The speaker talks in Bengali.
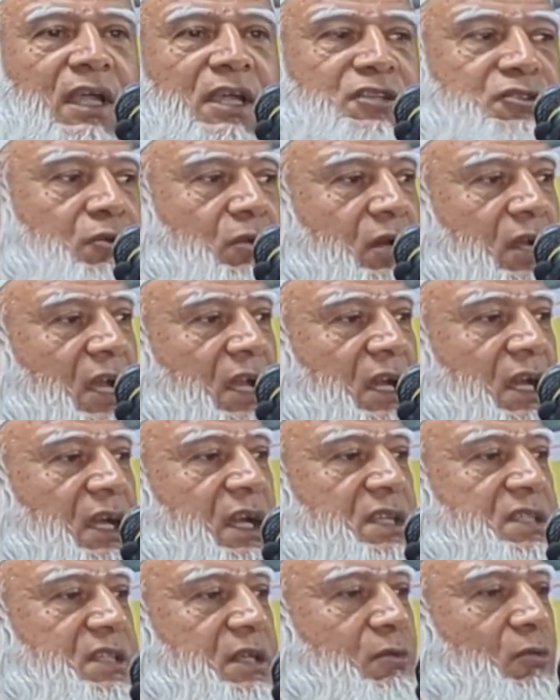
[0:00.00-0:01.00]
এই সরকারের
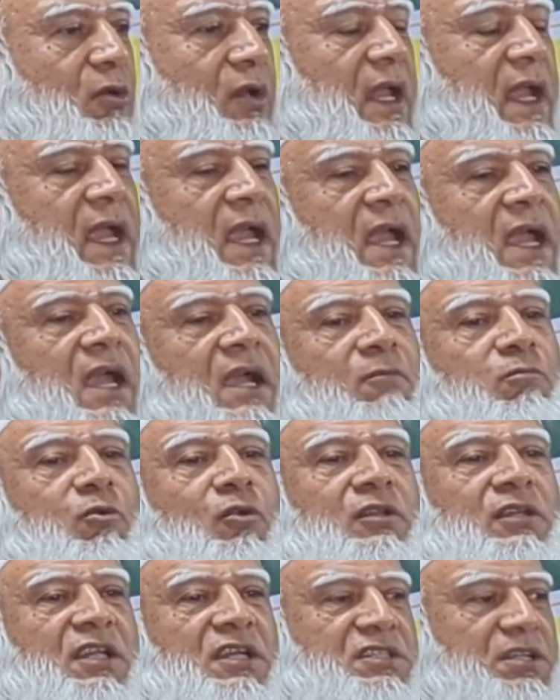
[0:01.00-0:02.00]
কাছে অনেক
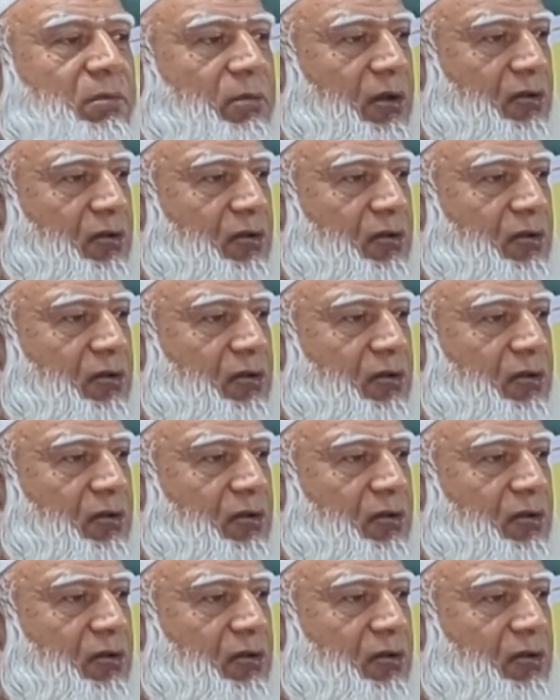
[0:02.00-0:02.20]
প্রত্যাশা